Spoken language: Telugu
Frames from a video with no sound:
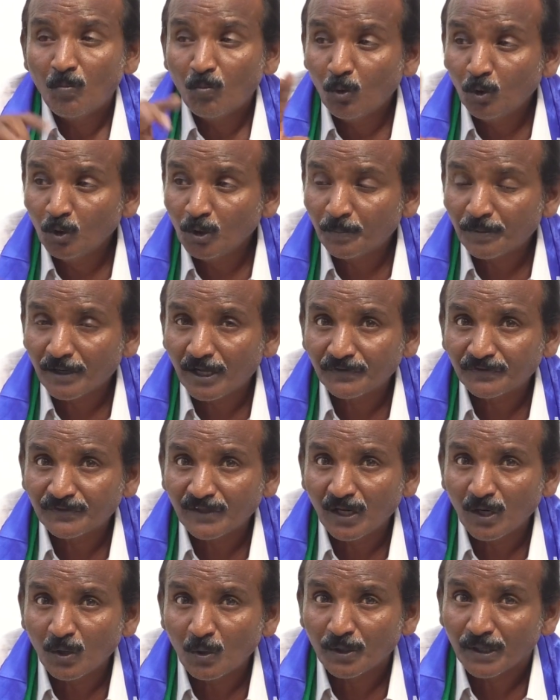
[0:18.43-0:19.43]
మూడు
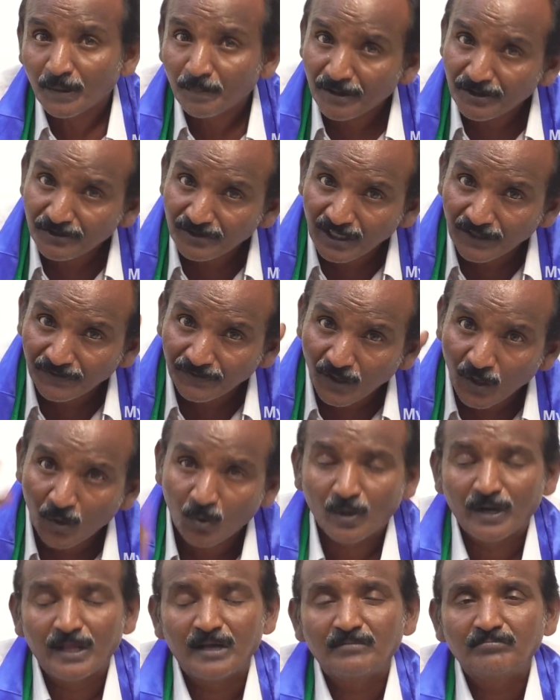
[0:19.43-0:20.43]
ప్రాంతాల్లో ఉన్న ప్రజలందరూ
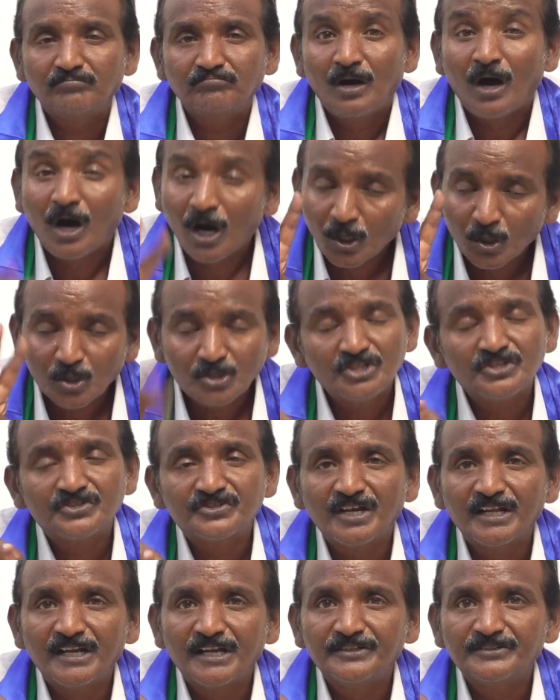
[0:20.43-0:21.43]
కూడా
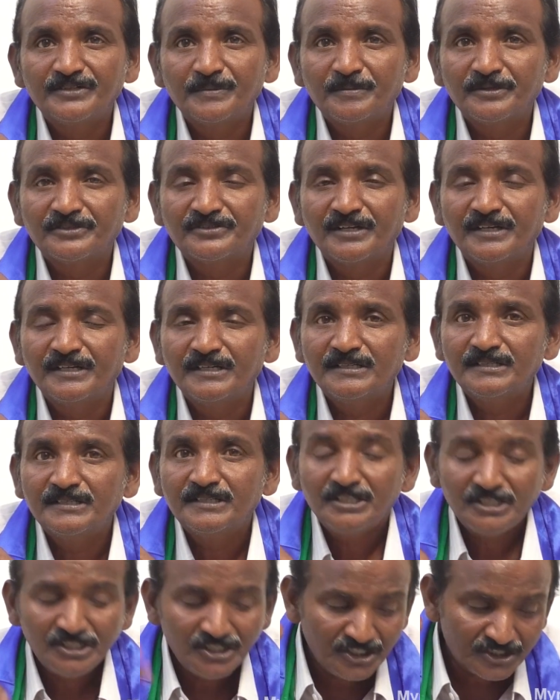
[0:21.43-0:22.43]
ఆలోచించాలని చెప్పేసి
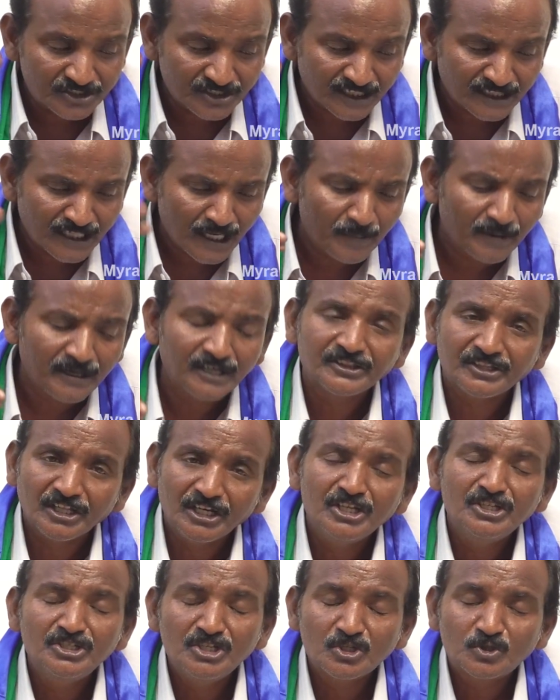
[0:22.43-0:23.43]
ఈ సందర్భంగా
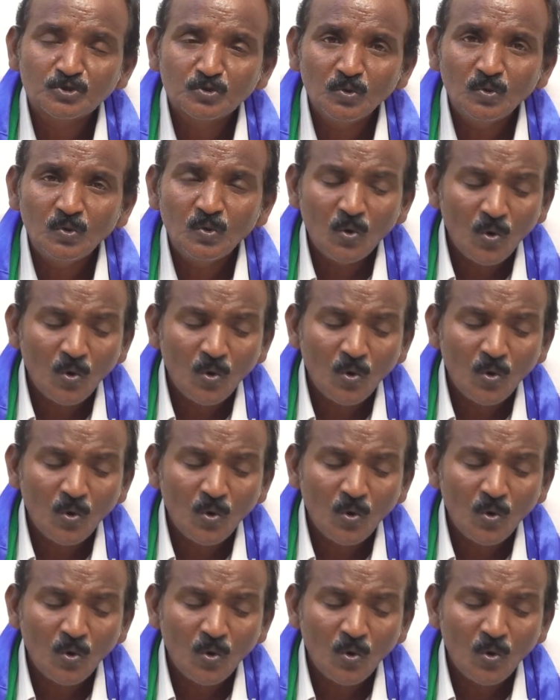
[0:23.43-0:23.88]
తెలియజేస్తూ